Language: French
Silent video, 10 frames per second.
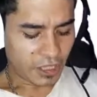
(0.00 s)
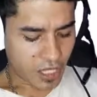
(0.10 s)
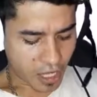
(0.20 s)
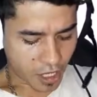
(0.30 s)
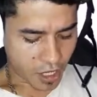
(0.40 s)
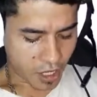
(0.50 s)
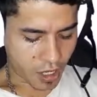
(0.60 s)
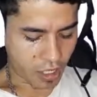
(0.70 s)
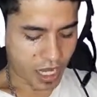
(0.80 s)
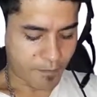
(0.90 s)

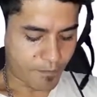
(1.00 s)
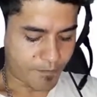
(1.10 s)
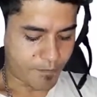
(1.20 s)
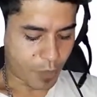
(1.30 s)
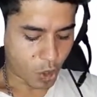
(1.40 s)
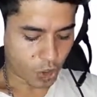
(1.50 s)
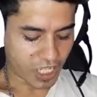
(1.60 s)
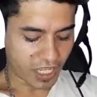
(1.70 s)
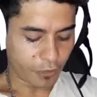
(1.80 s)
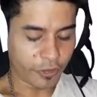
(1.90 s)
Alors, la
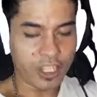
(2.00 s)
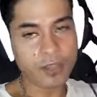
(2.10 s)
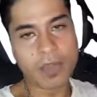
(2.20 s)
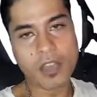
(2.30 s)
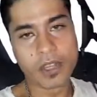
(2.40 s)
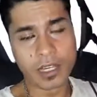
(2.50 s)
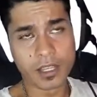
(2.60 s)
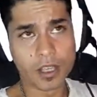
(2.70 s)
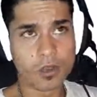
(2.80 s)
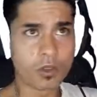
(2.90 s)
prochaine fille. Bah oui, les
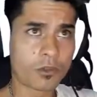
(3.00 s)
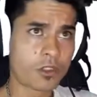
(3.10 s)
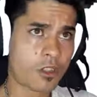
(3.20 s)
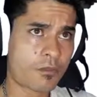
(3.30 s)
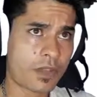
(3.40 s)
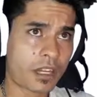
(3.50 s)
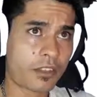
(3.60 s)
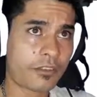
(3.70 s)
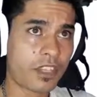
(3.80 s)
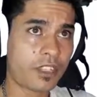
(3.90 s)
gars, on commence quand même par
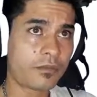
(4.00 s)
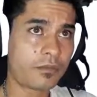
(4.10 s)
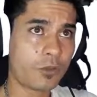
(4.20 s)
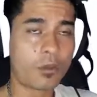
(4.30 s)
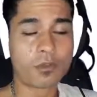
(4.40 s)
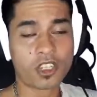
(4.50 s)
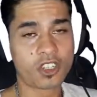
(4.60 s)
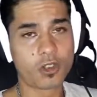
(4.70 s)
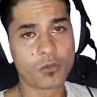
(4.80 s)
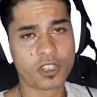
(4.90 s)
les filles. Bon, même si
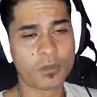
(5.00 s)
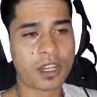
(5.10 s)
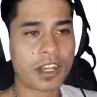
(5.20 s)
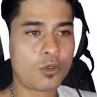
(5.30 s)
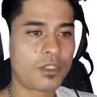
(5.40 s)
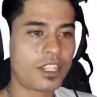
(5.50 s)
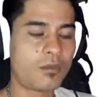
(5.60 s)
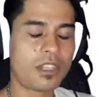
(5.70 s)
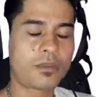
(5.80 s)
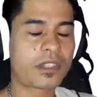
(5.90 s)
j'ai commencé par la
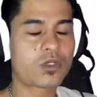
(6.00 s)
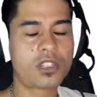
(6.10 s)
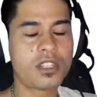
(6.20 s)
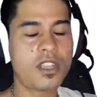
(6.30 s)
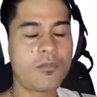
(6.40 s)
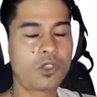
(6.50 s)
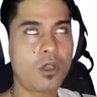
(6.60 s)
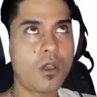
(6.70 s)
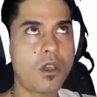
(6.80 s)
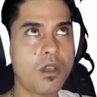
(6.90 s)
Lucide, mais c'est parce que je les aime
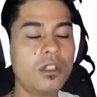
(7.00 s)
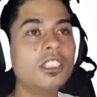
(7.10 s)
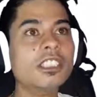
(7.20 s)
trop.